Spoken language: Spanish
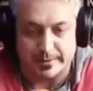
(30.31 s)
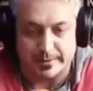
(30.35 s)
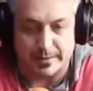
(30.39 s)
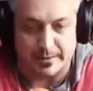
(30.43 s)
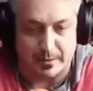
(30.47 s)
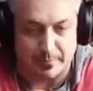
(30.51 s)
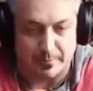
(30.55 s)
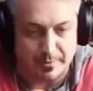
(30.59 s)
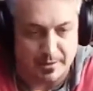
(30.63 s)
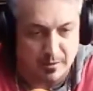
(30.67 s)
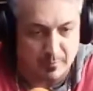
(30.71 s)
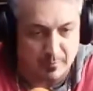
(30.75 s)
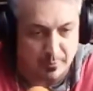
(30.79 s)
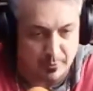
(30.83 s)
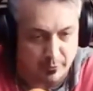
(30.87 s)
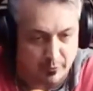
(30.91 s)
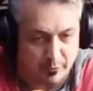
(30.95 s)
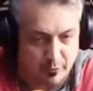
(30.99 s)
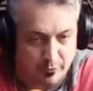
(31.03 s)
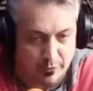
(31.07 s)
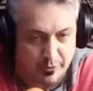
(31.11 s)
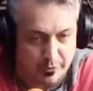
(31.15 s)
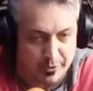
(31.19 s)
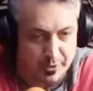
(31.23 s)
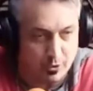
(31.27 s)
que está también el
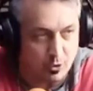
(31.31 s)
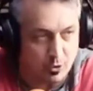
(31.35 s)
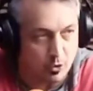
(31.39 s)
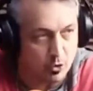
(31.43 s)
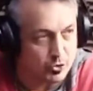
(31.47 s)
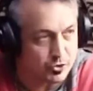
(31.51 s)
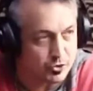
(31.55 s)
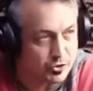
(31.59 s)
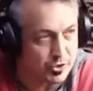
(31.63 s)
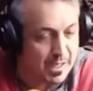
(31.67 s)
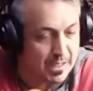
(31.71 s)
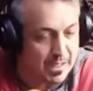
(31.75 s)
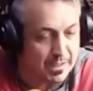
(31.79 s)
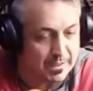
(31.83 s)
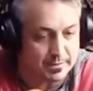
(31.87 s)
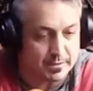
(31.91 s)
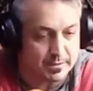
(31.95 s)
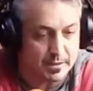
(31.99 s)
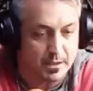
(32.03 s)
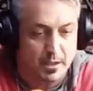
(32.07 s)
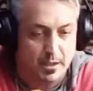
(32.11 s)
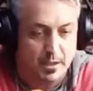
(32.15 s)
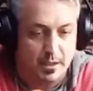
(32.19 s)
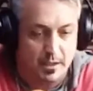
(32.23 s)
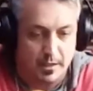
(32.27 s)
profe Federico
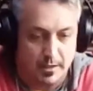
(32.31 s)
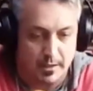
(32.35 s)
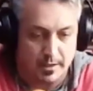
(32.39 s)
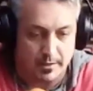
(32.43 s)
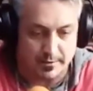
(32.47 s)
González,